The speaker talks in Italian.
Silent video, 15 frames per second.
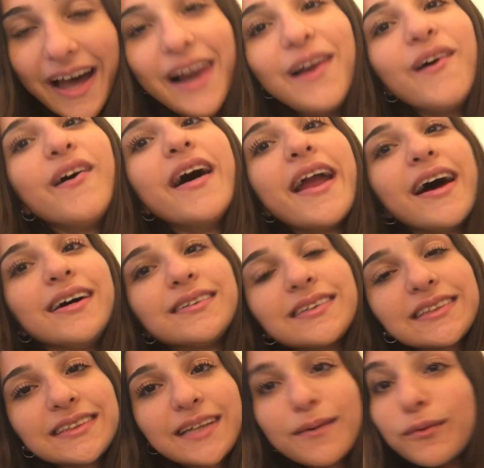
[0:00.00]
Allora,
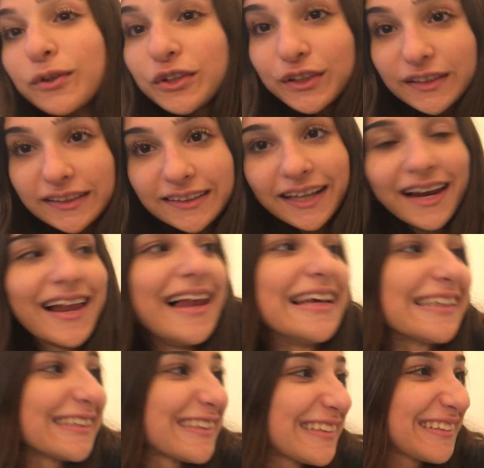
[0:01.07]
siamo usciti dalla
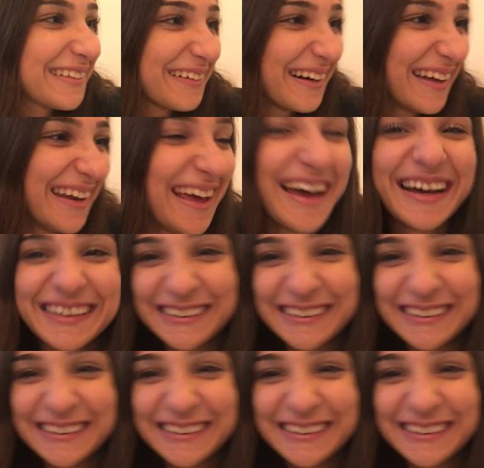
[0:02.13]
lezione,